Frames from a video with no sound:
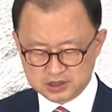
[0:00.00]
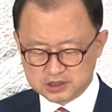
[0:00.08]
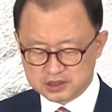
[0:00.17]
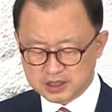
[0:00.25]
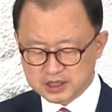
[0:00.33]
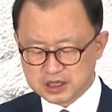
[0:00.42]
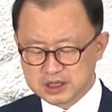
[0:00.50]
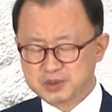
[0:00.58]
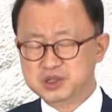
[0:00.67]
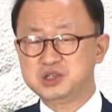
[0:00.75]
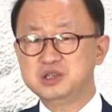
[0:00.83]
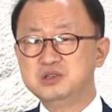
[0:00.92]
그
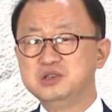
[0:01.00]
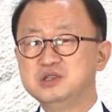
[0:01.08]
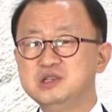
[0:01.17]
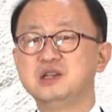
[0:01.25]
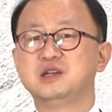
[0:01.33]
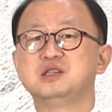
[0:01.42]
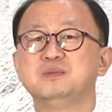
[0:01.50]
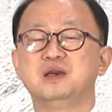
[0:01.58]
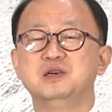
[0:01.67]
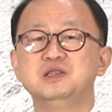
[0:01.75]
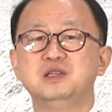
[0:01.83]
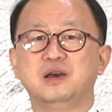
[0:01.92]
하나님의 신실하심에
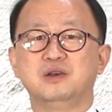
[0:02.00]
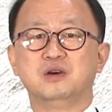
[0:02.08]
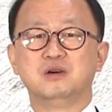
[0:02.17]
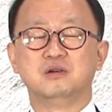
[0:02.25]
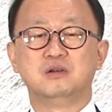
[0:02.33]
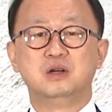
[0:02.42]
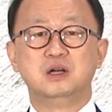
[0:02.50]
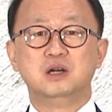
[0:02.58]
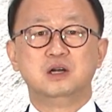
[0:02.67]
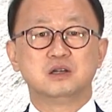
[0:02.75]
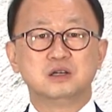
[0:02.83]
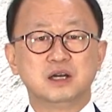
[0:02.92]
의지하여 그